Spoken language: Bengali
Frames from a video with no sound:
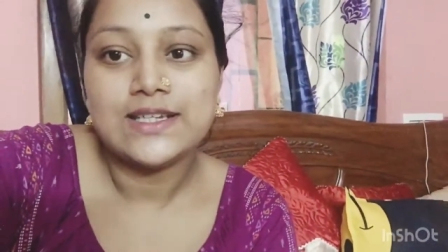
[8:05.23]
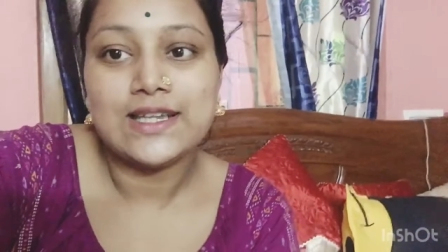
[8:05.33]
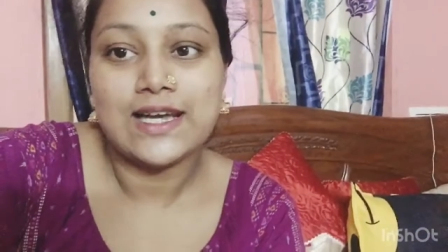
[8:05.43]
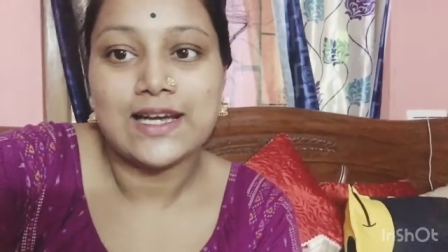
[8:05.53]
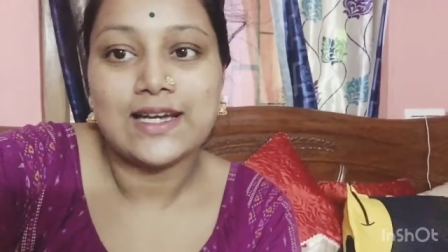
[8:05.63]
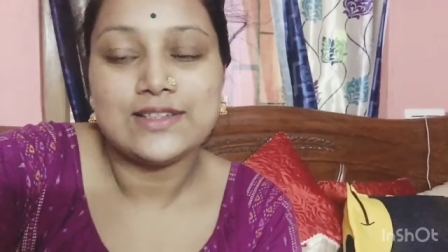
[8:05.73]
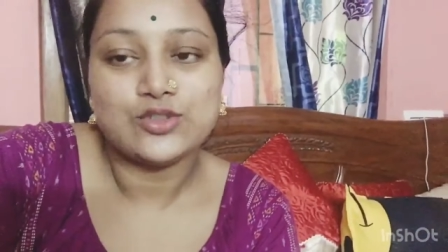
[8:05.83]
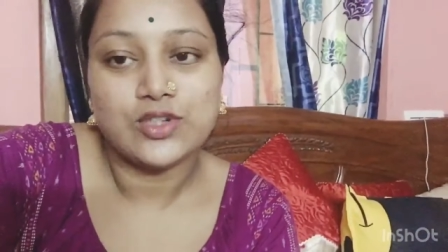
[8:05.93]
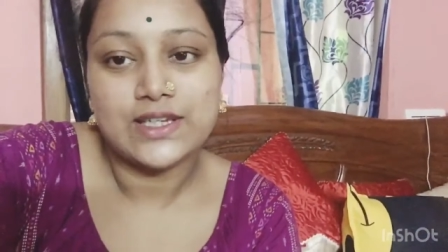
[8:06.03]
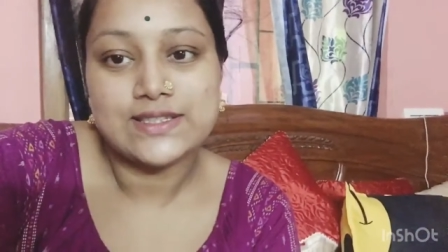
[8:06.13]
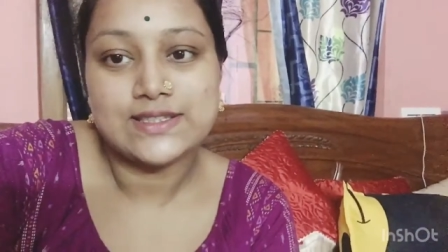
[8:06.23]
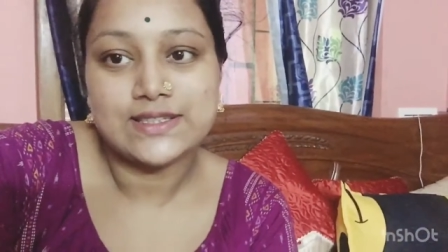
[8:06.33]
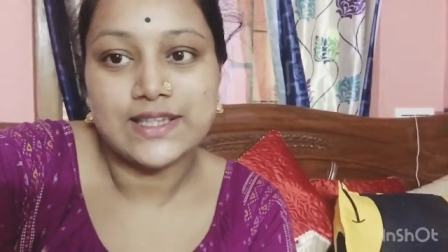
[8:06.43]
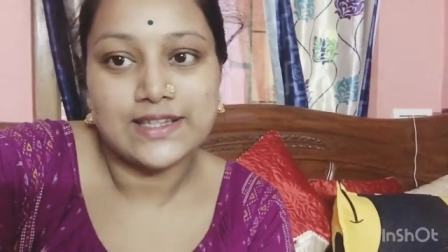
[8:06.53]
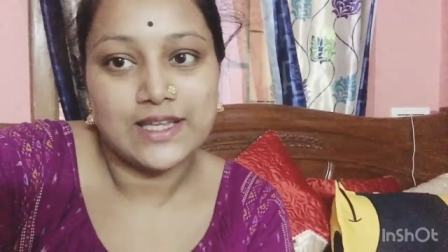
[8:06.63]
তা চলে এসেছি
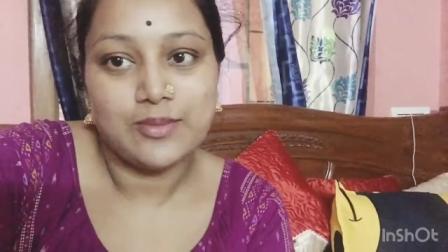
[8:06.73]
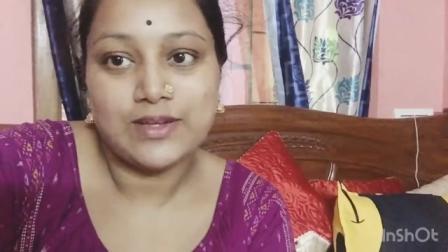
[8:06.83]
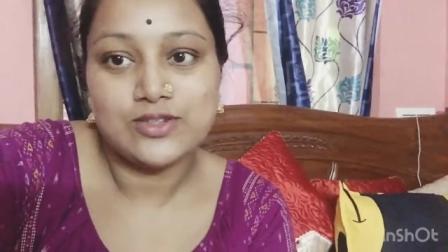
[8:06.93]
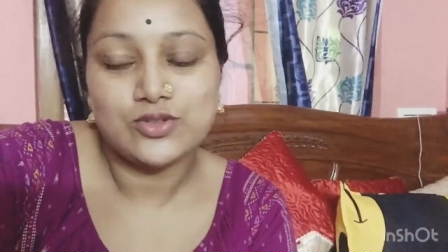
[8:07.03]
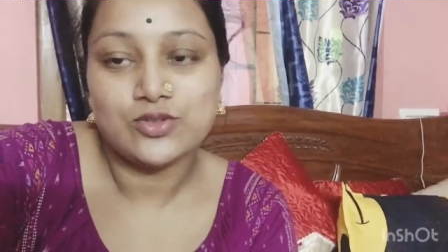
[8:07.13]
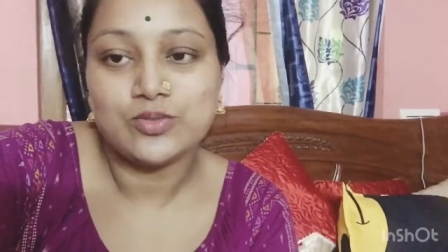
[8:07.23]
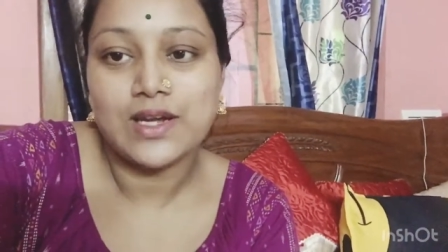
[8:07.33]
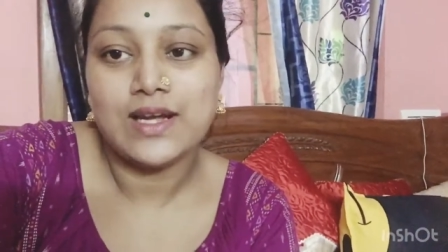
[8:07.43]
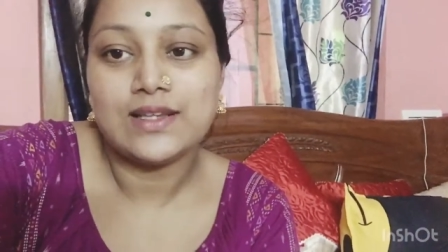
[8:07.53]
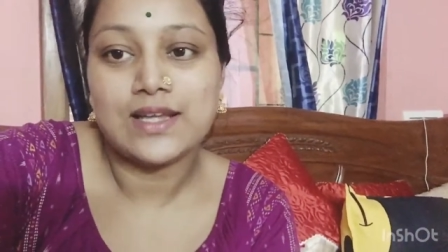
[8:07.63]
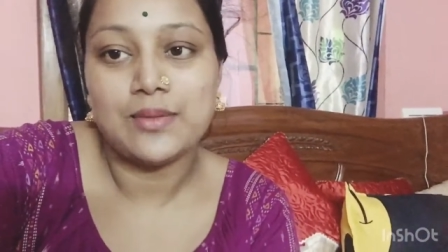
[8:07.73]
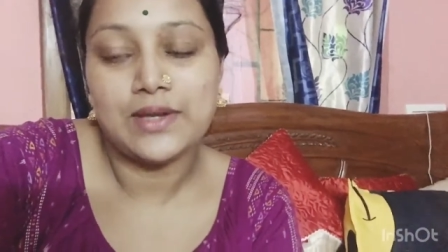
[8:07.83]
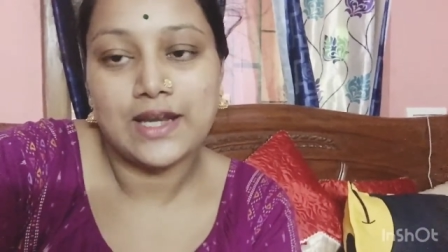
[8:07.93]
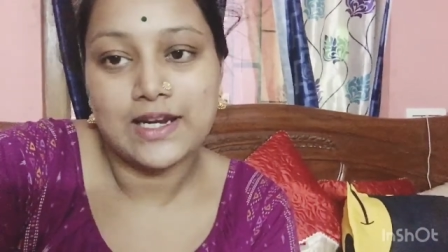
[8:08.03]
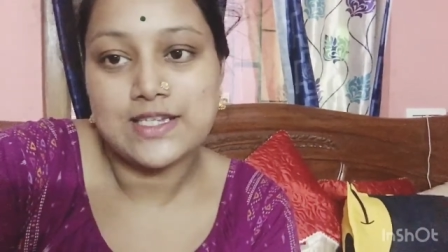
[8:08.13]
দেখতেই পাচ্ছ তোমরা তা আমি
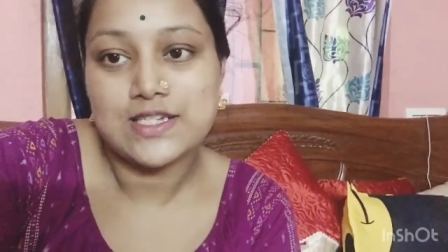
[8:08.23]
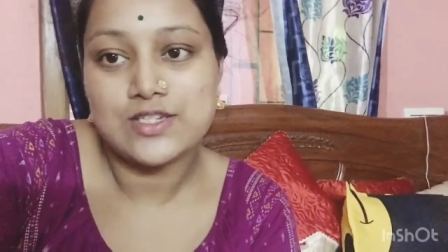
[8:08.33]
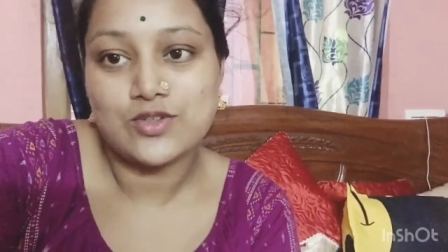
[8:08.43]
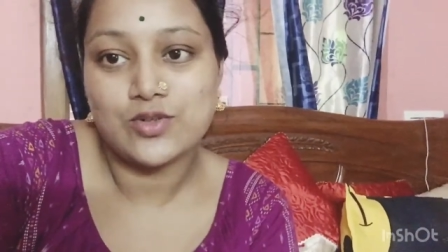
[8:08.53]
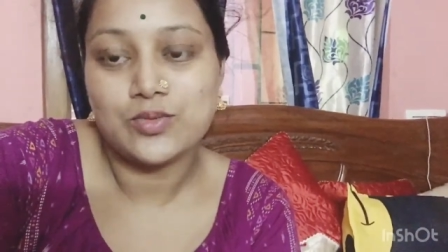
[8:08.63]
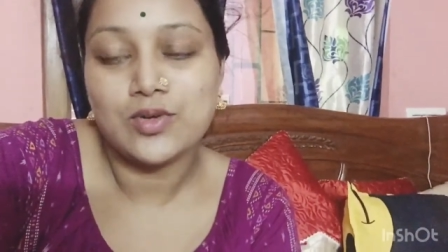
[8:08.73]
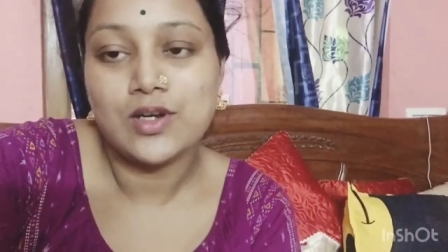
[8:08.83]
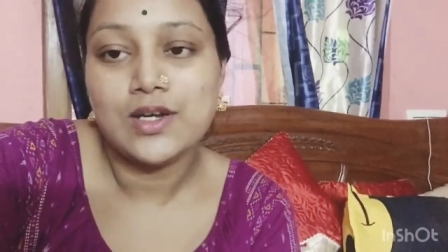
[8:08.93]
এখানেই শেষ করবো